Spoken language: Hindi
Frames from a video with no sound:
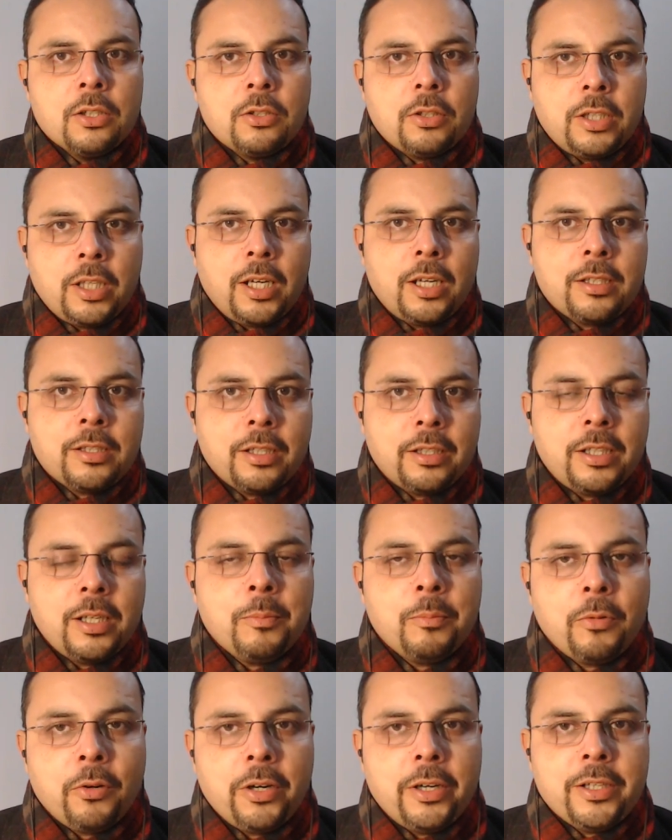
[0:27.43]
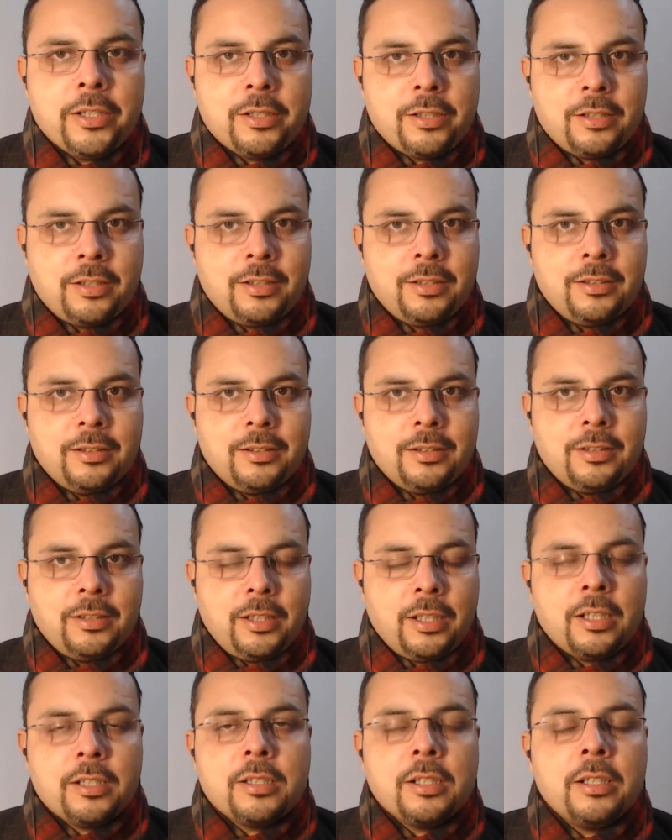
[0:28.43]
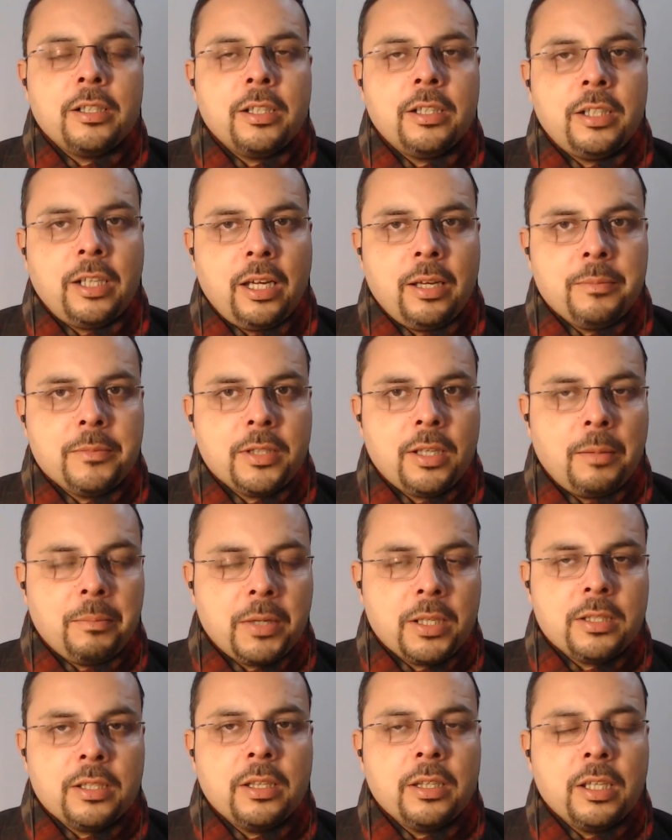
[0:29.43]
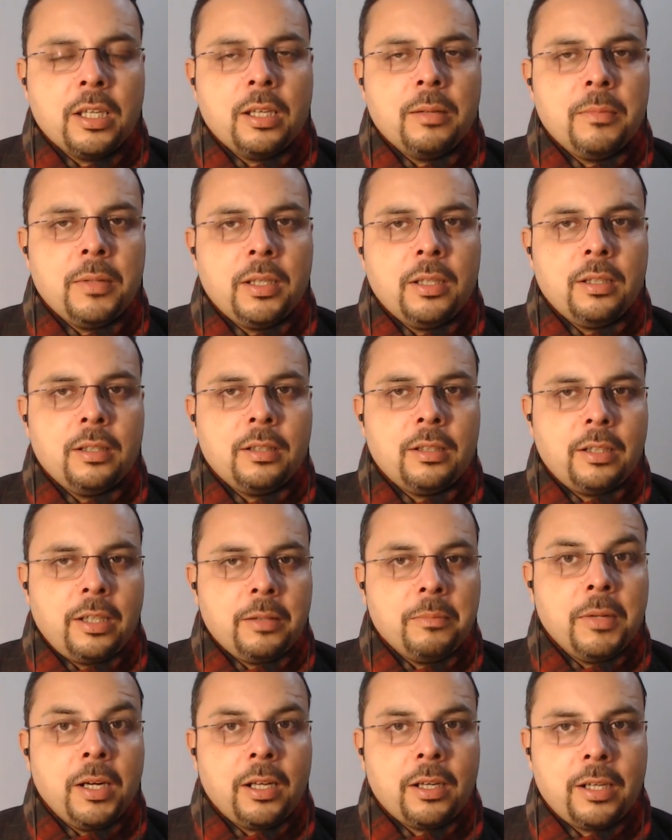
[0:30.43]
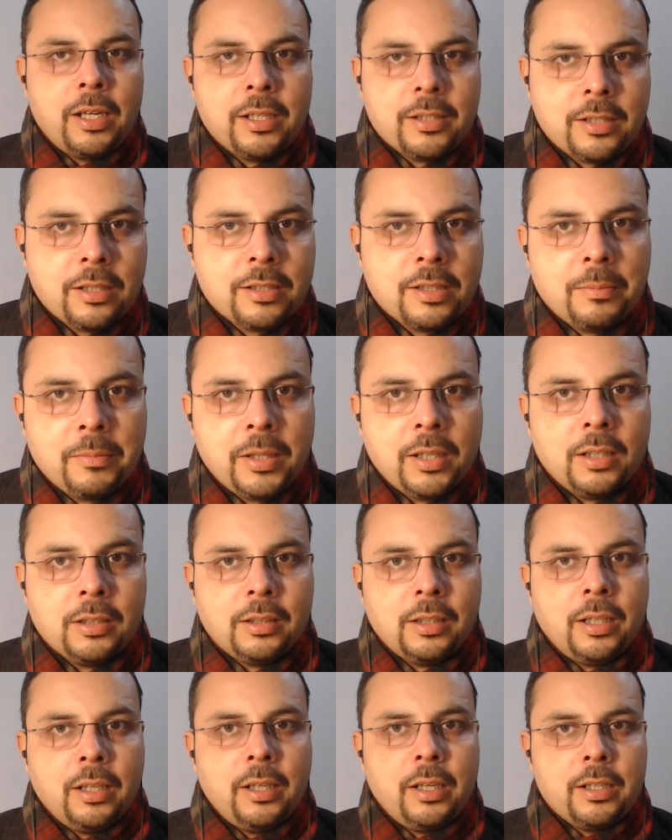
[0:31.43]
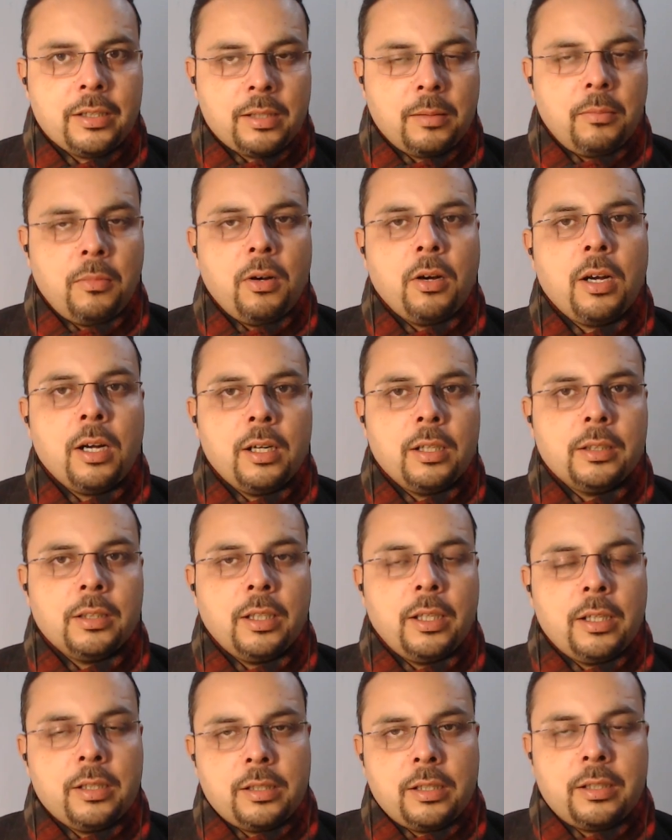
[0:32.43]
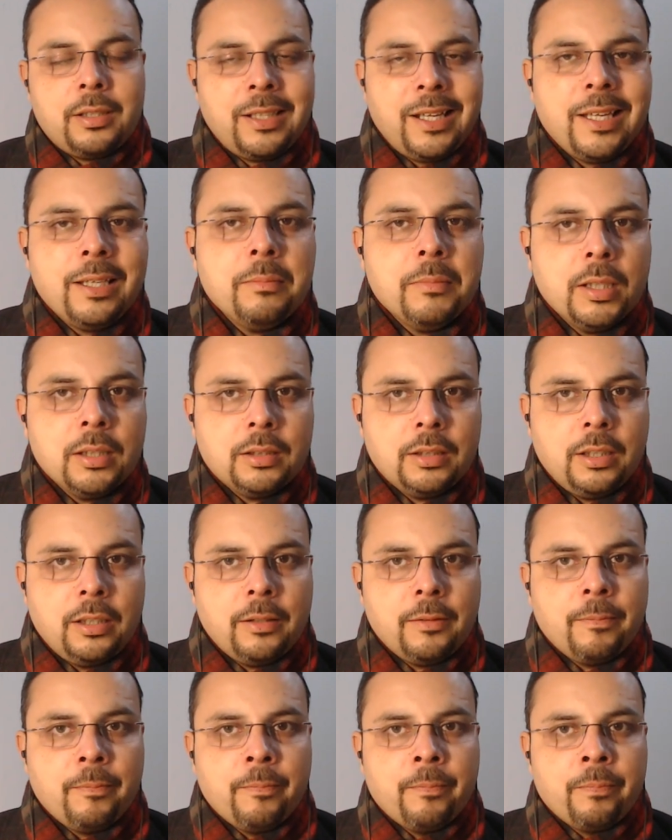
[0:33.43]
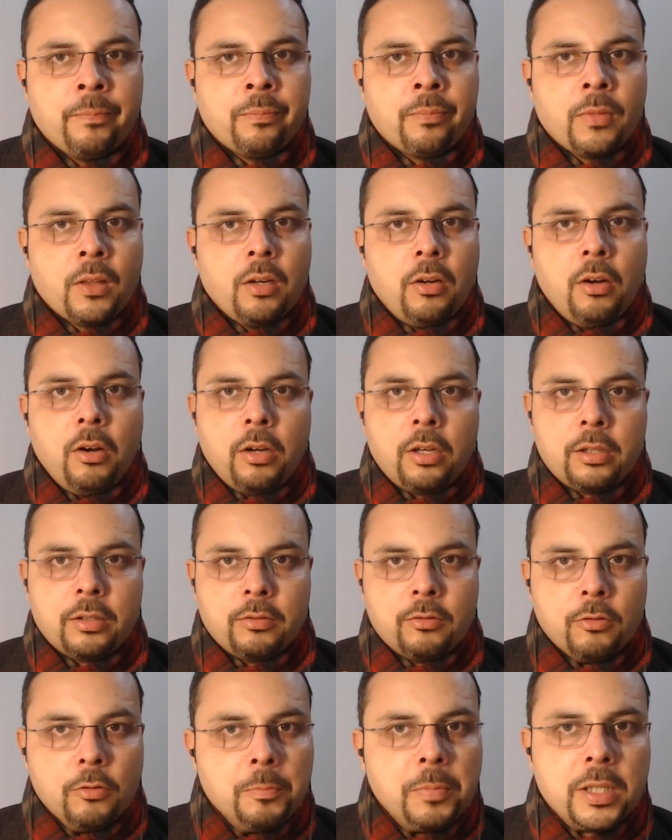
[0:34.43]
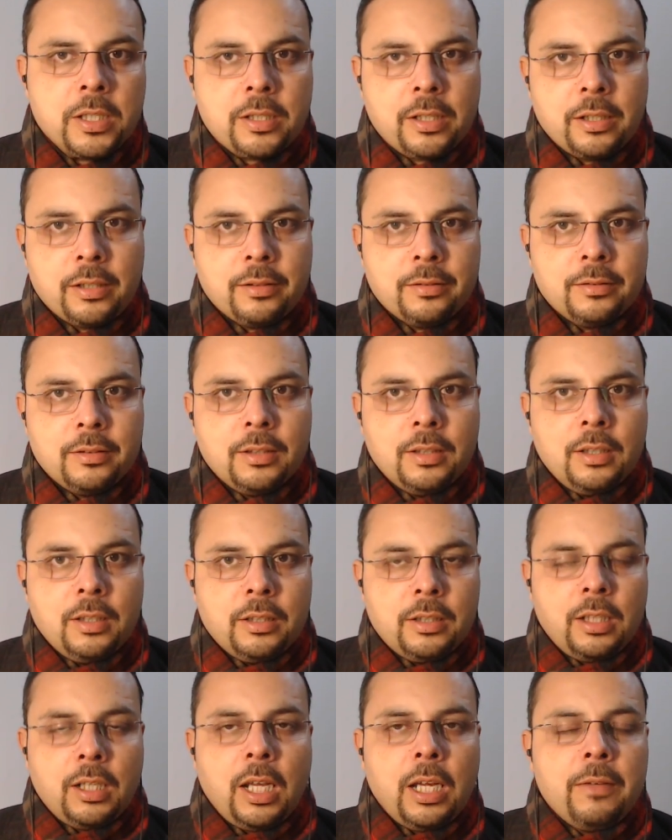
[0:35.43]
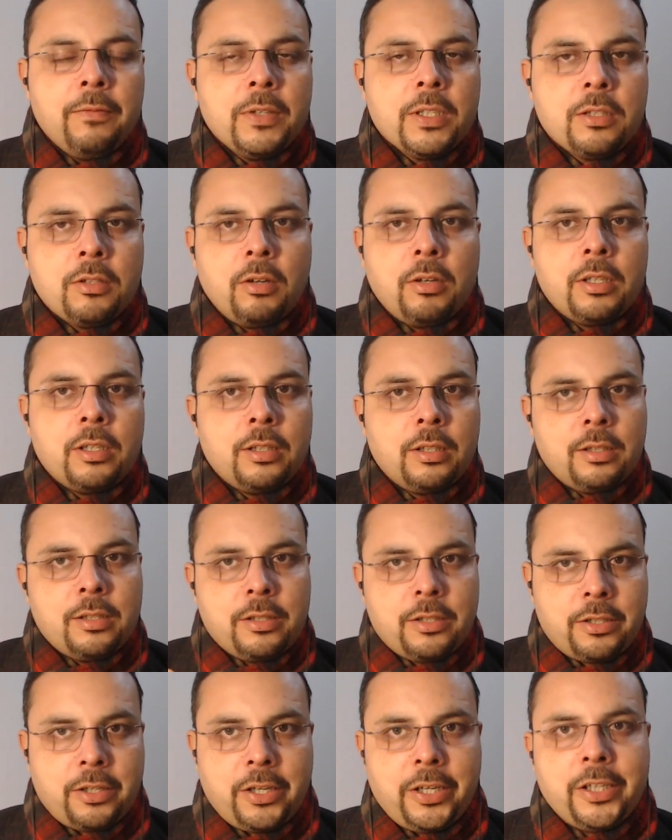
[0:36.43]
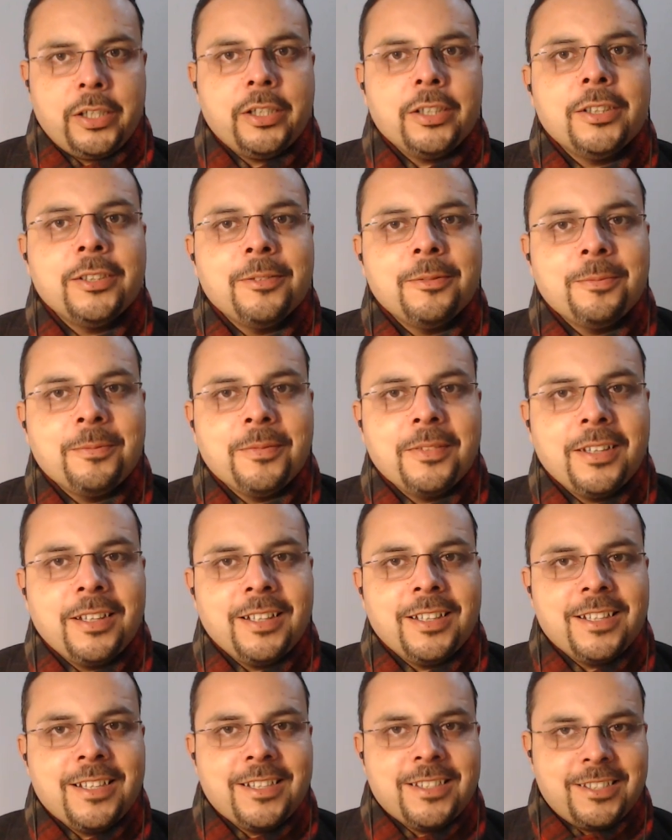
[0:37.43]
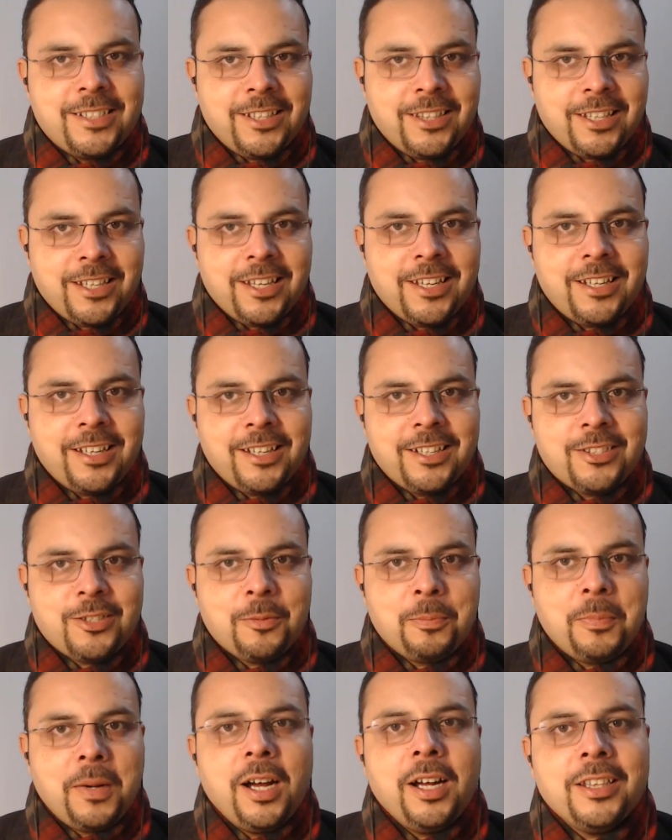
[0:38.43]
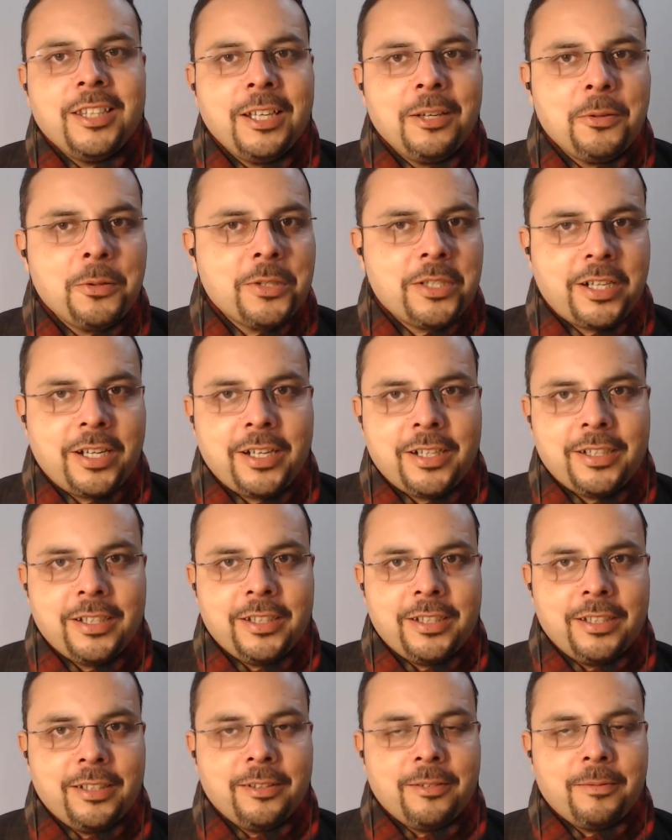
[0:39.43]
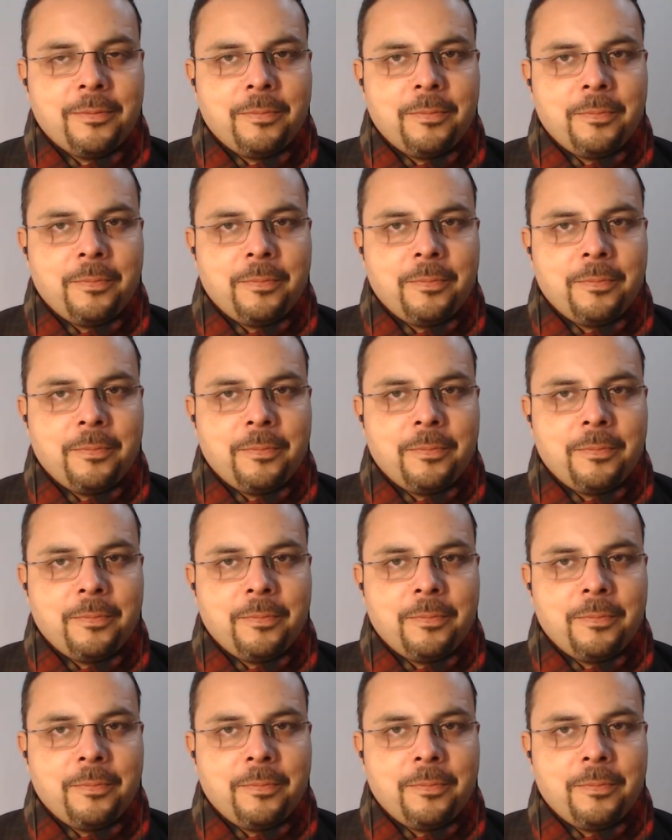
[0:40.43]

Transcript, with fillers: सो देर आर सर्टेन पॉइंट्स देर आर सर्टन टाइम्स आपकी ज़िंदगी में कई बार ऐसा समय आता है ऐसा मौका आता है ऐसा टाइम आता है और ऊपर से द लाइफ इज़ नॉट स्ट्रेट ज़िंदगी के जो पाथ है वो स्ट्रेट नहीं है